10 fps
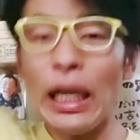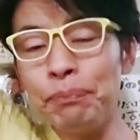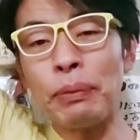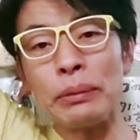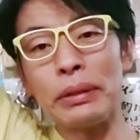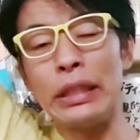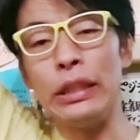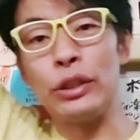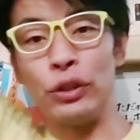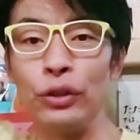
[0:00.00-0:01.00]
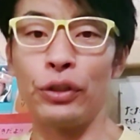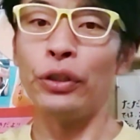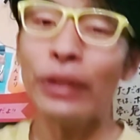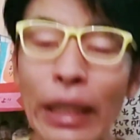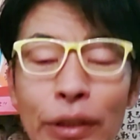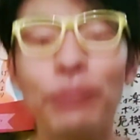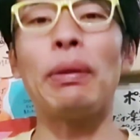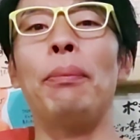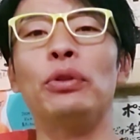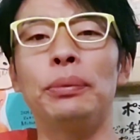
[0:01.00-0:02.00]
いポチベキ中9年
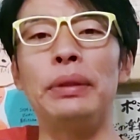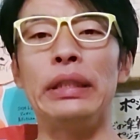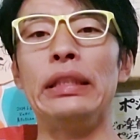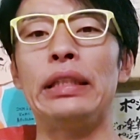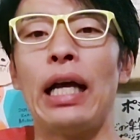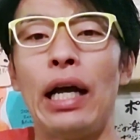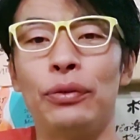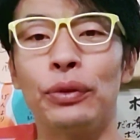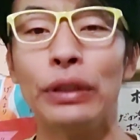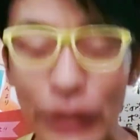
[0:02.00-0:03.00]
スーパーポチベティーチャー福